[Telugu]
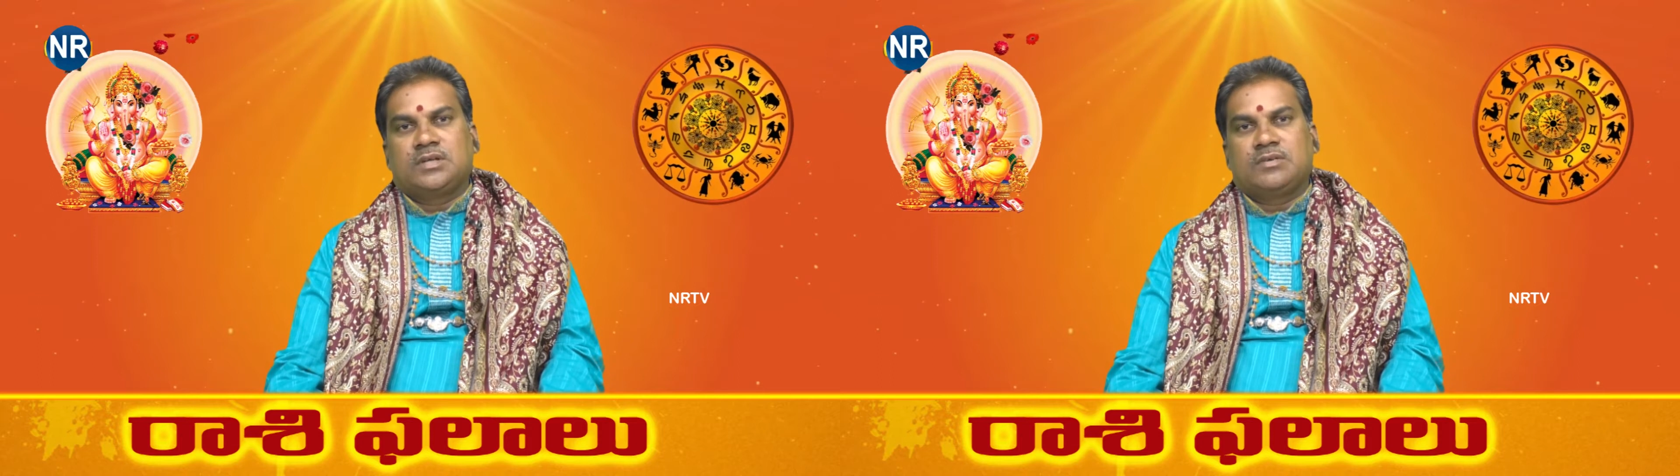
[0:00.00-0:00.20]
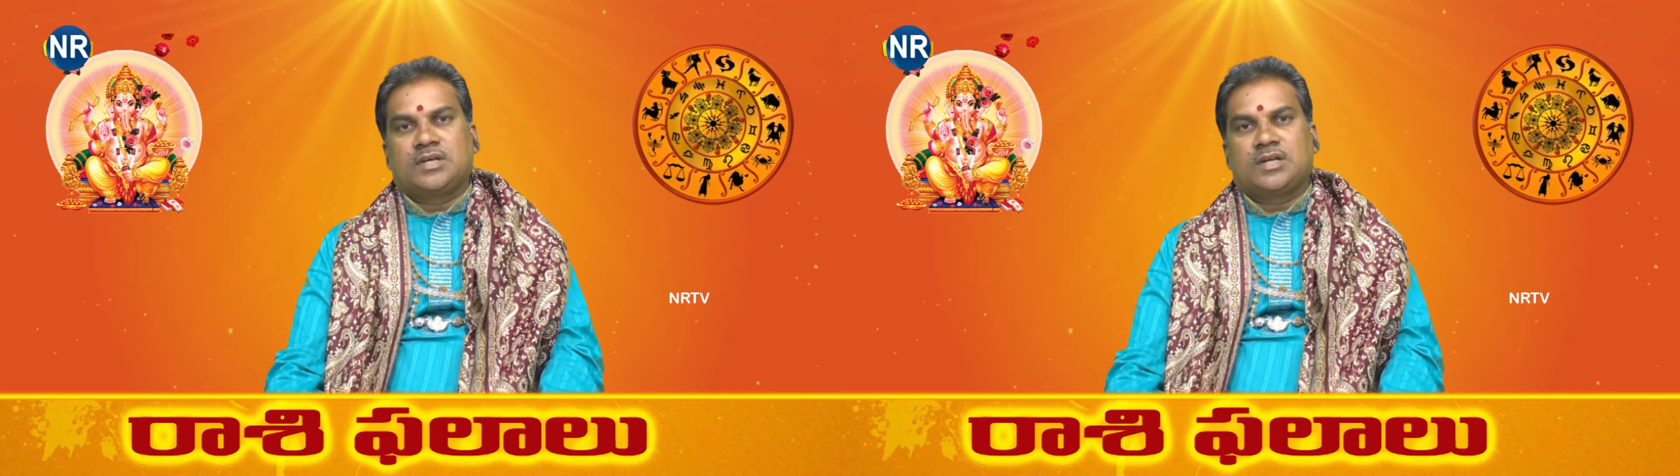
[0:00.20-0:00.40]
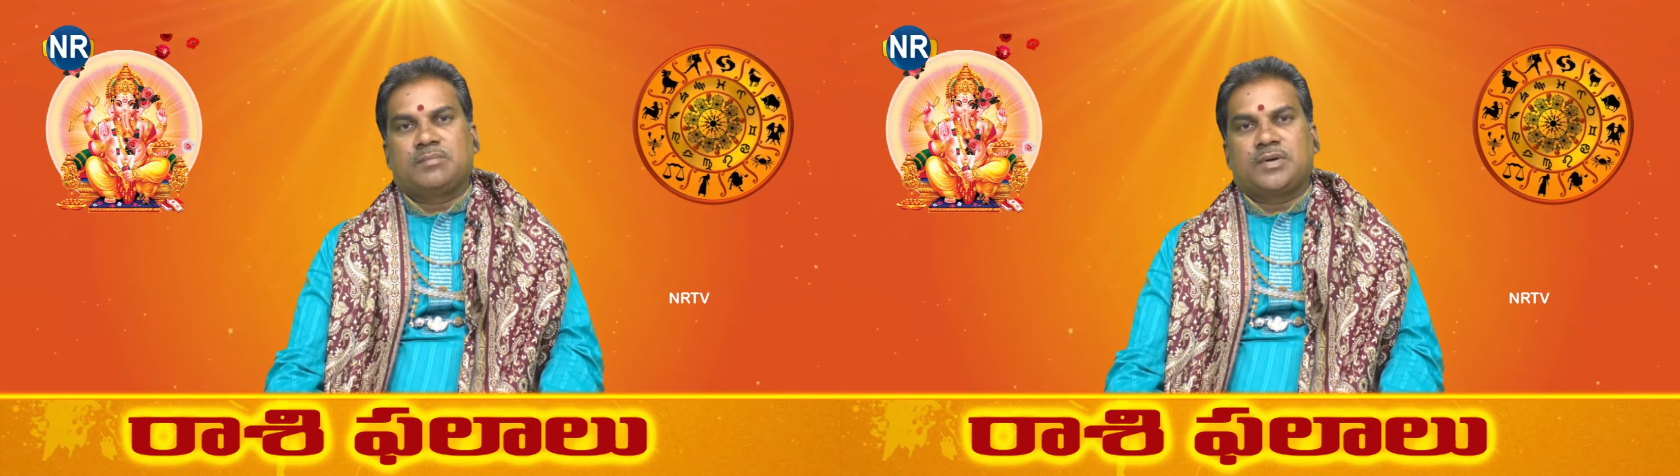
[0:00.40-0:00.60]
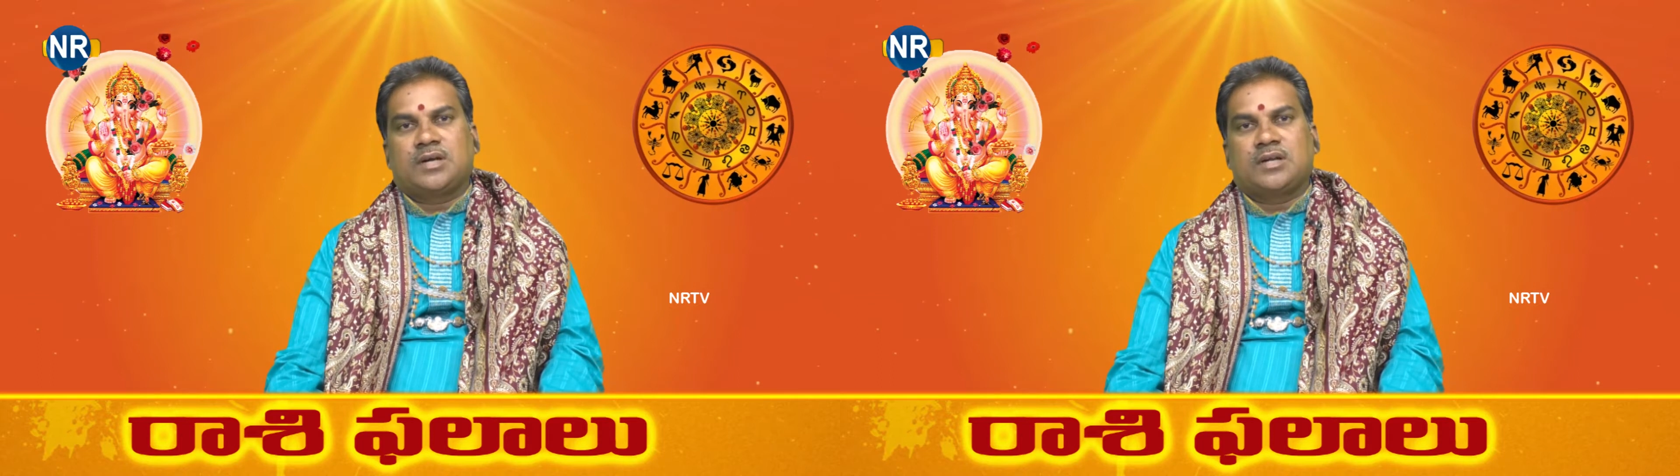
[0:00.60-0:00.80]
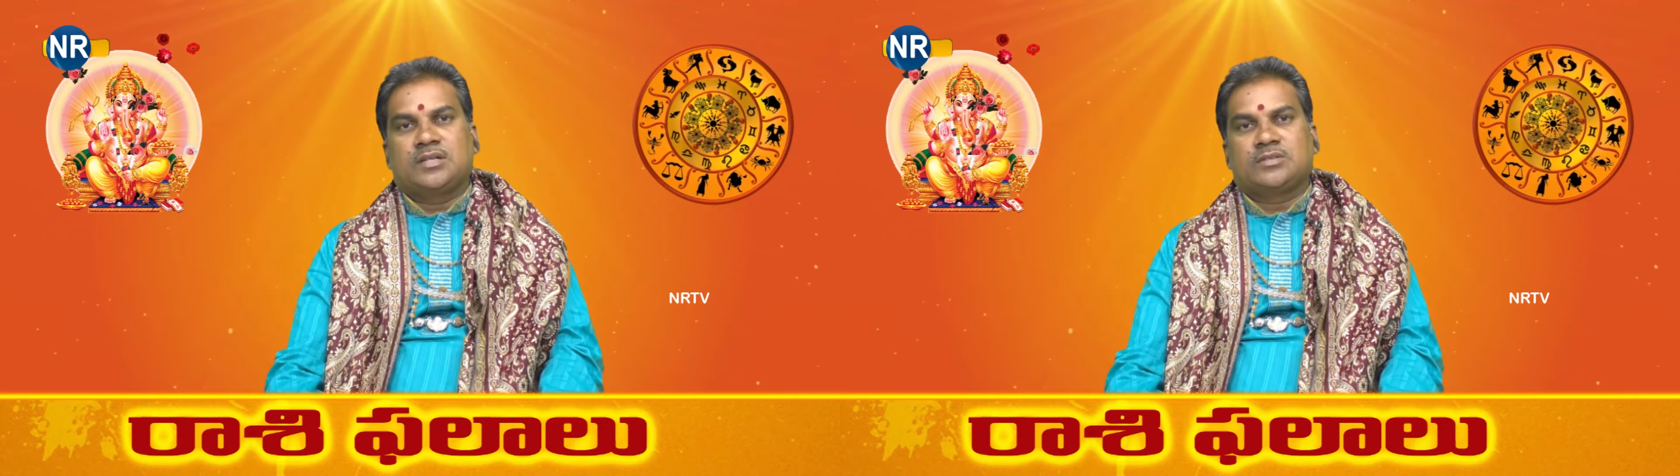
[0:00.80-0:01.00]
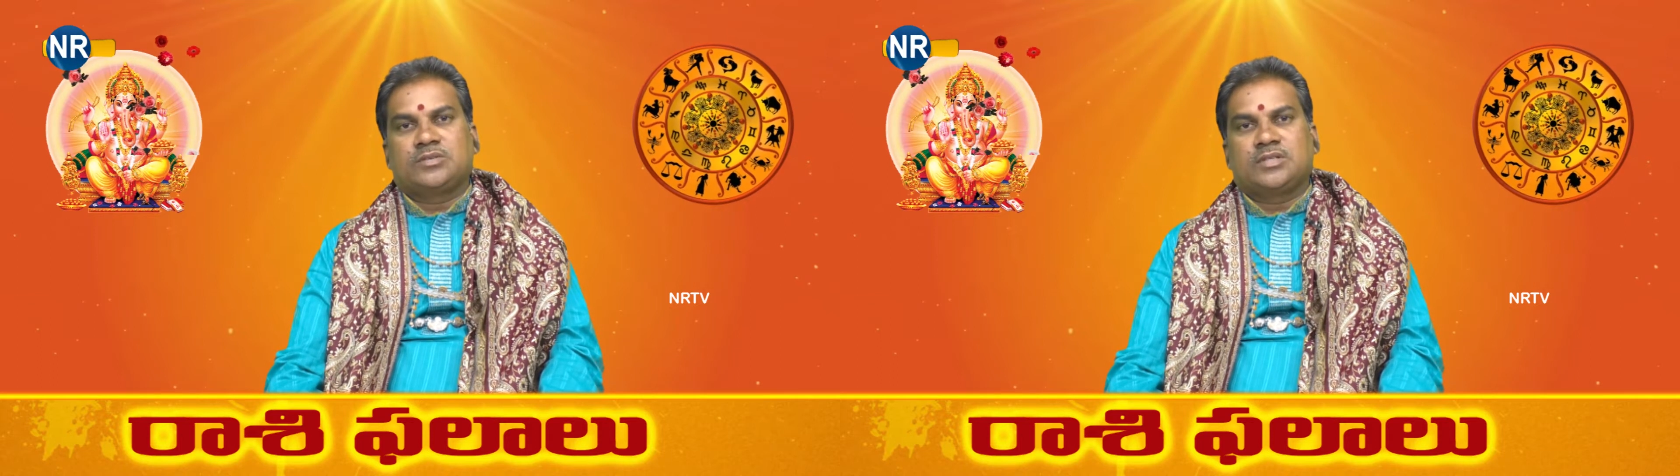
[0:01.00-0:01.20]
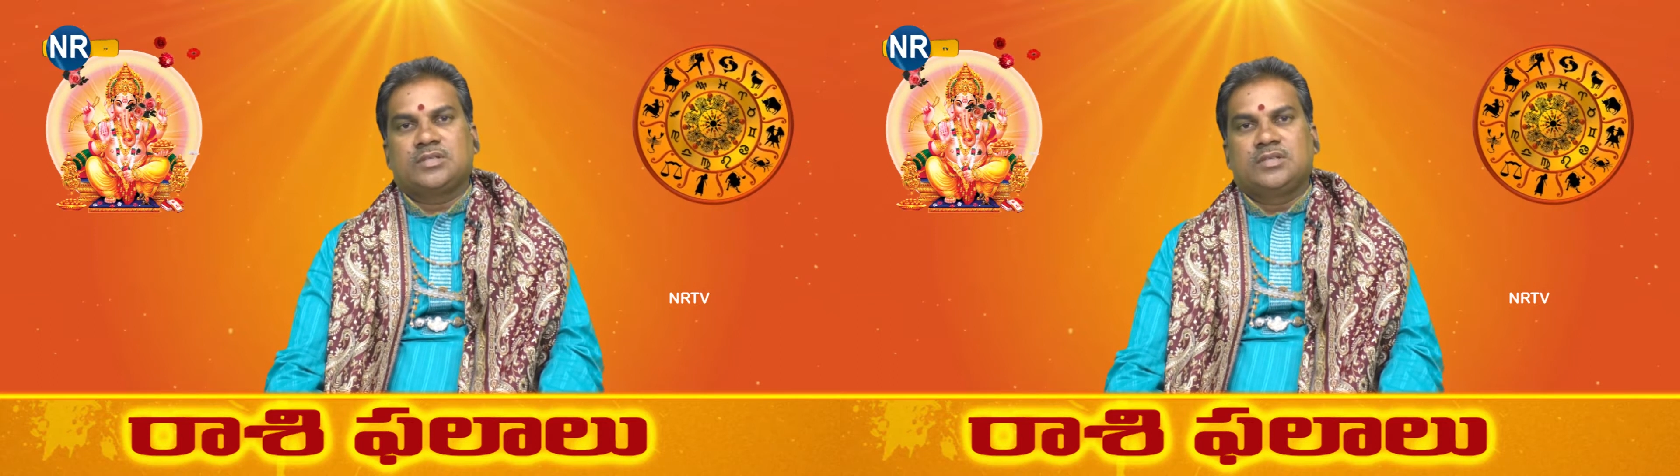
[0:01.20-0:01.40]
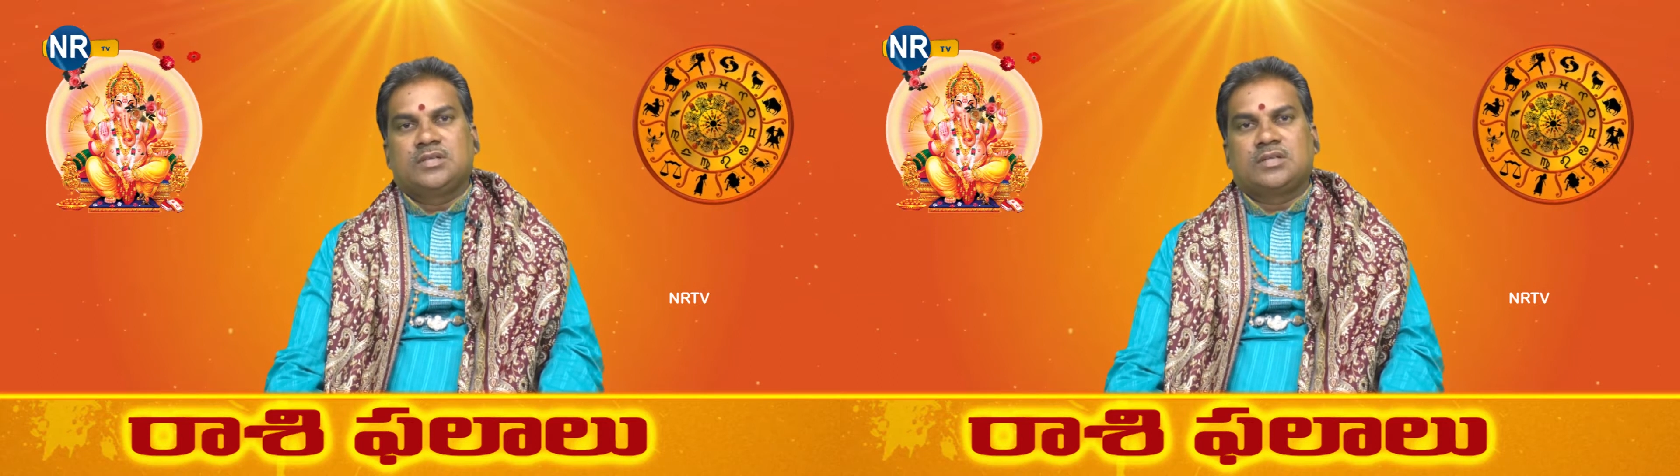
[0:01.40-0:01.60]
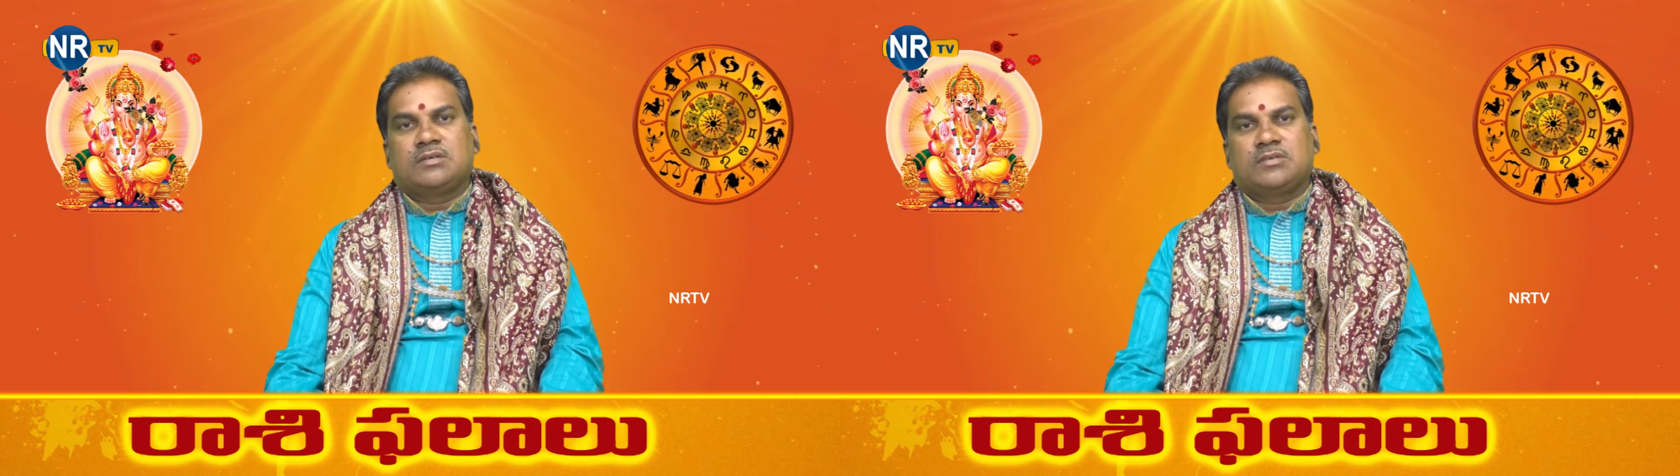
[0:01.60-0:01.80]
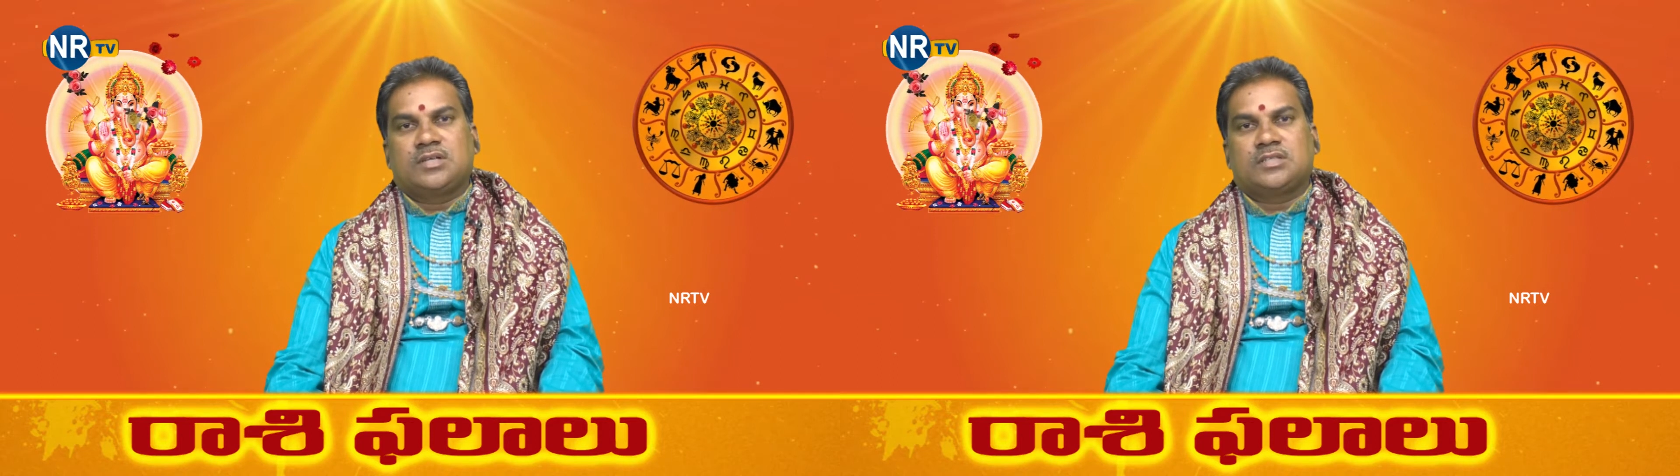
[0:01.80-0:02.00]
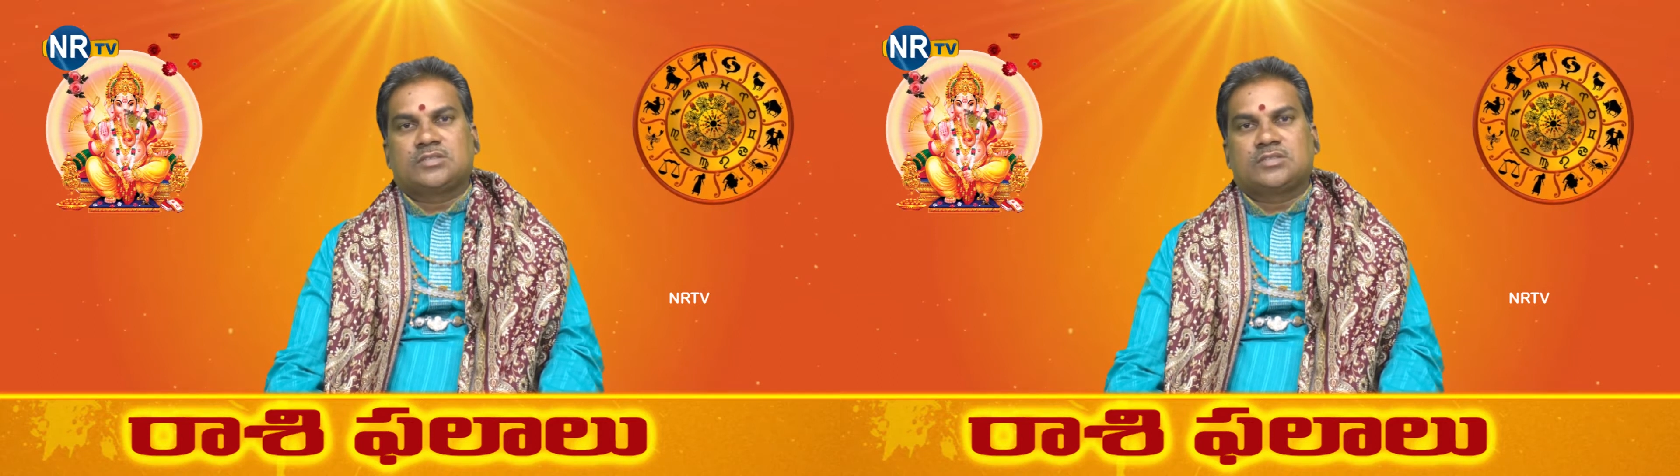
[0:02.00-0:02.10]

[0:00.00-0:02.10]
నవగ్రహ పారాయణాలతోటి నవగ్రహ